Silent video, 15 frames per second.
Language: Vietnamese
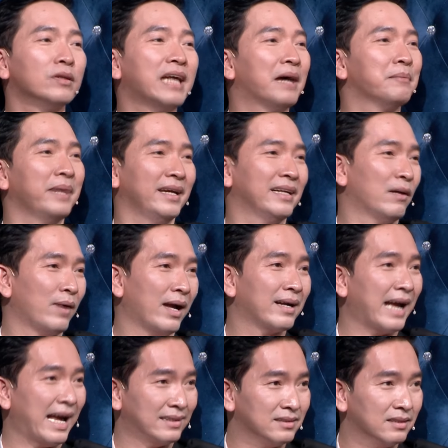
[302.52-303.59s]
không có cha mẹ nào
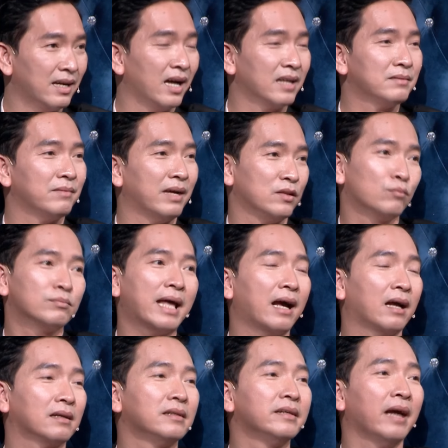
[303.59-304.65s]
ngăn cản được hết, và chúng
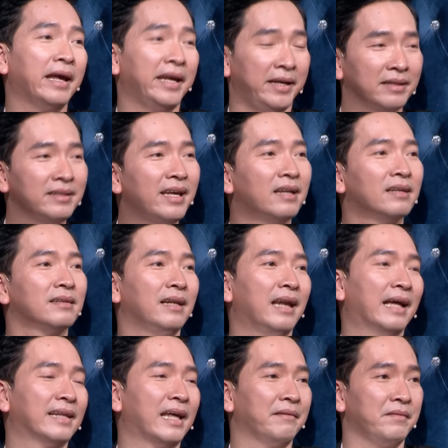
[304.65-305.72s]
ta hiển nhiên
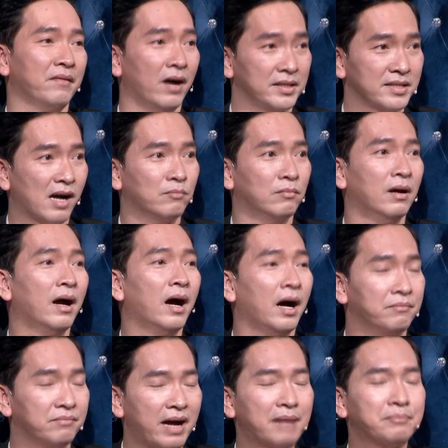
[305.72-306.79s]
là thành vợ chồng
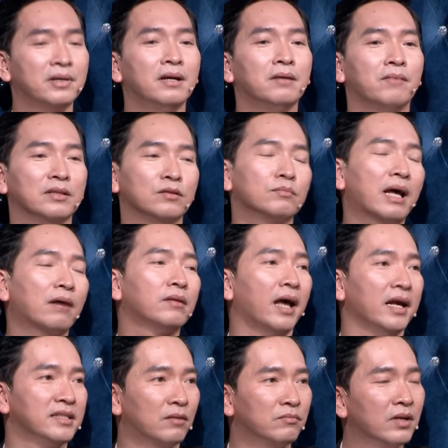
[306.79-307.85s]
hợp pháp và chúng ta có
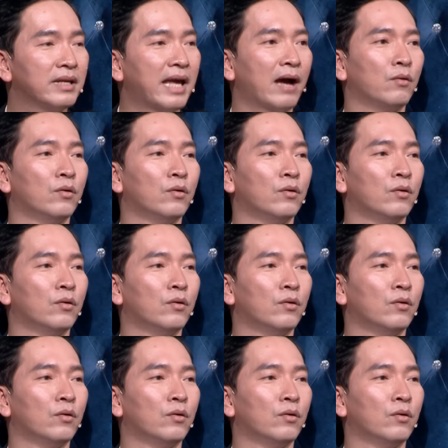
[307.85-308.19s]
thể sống với